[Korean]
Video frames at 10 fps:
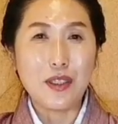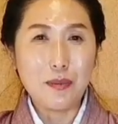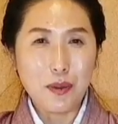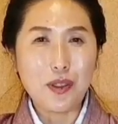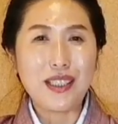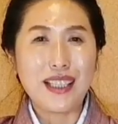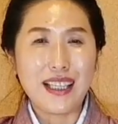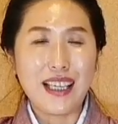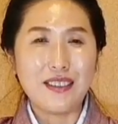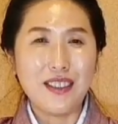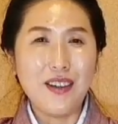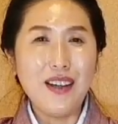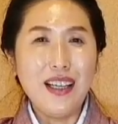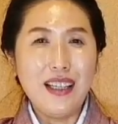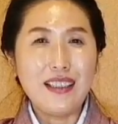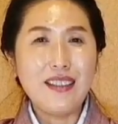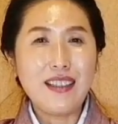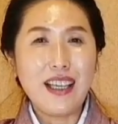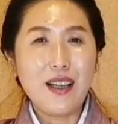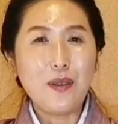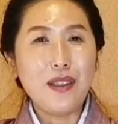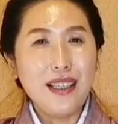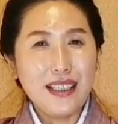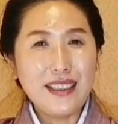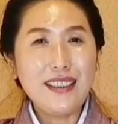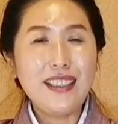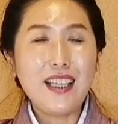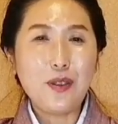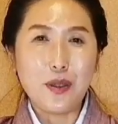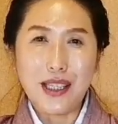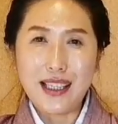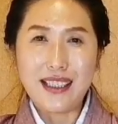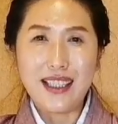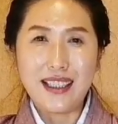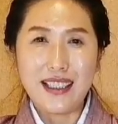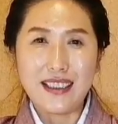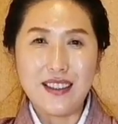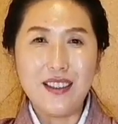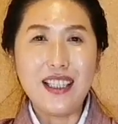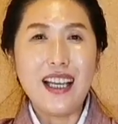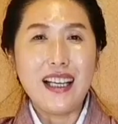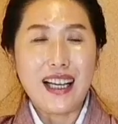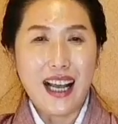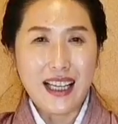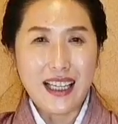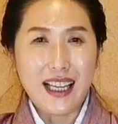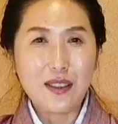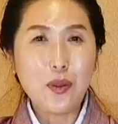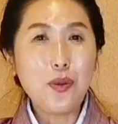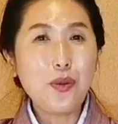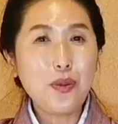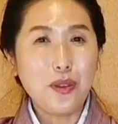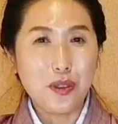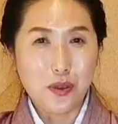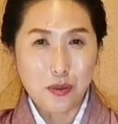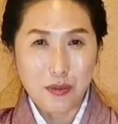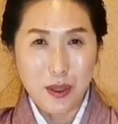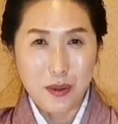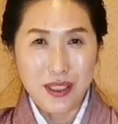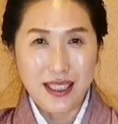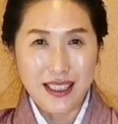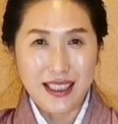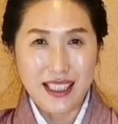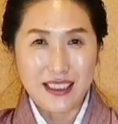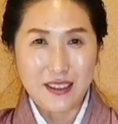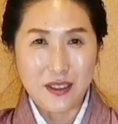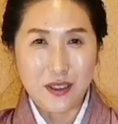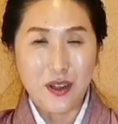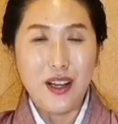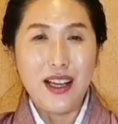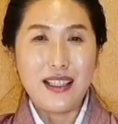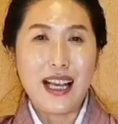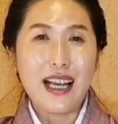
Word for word: 그리고 입도 씻게 되고요. 그렇게 하고 그때 주의하셔야 되는 건 각각 손수건을 준비해 오셔야 된다는 거죠.